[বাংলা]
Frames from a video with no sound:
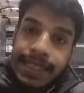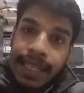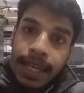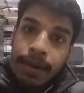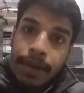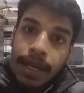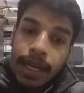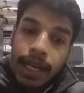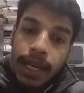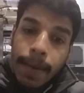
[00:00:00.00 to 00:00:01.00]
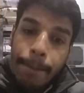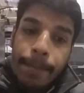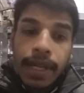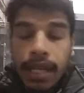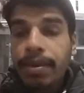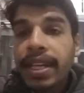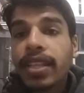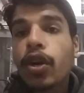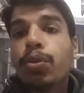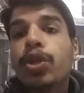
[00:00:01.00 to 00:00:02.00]
যারা
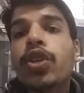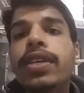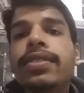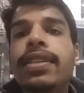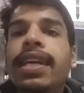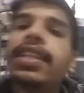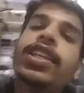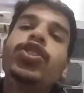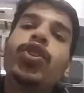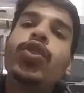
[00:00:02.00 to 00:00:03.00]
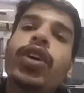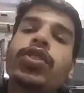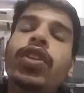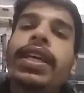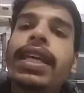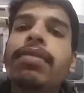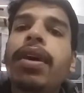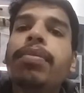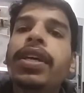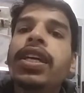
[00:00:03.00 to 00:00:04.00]
লিবিয়াতে অবৈধ আছেন তাদের জন্য আসলে
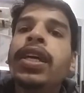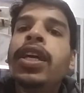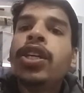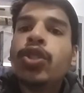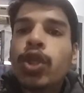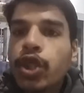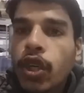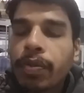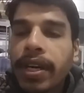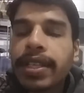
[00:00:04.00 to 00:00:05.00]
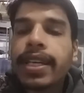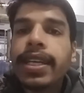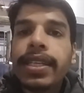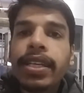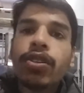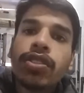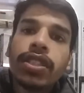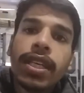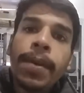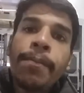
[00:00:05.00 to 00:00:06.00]
কিভাবে সুসংবাদ এটি
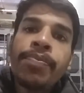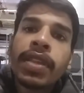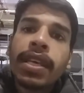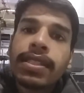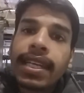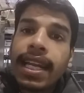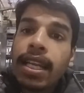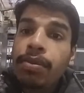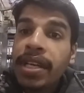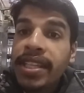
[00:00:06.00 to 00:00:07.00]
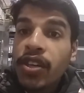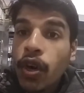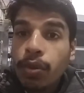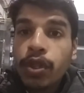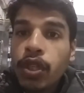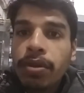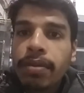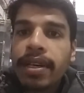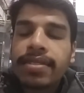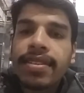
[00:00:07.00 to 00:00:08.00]
হচ্ছে যারা লিবিয়াতে
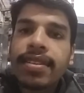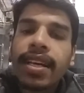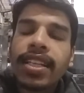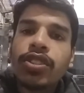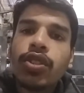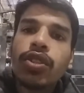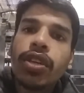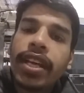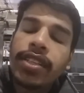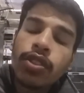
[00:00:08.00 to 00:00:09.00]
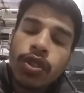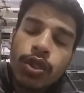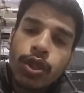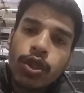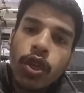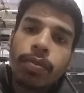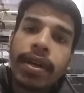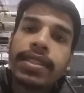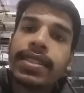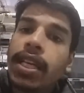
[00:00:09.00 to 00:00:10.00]
অবৈধভাবে আছেন তাদের জন্য এই জন্য
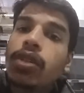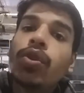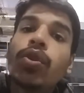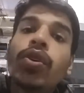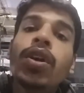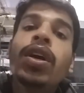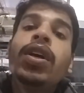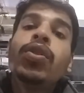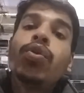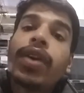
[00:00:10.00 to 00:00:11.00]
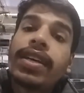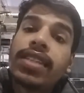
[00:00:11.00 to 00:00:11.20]
সুসংবাদ যেহেতু দুই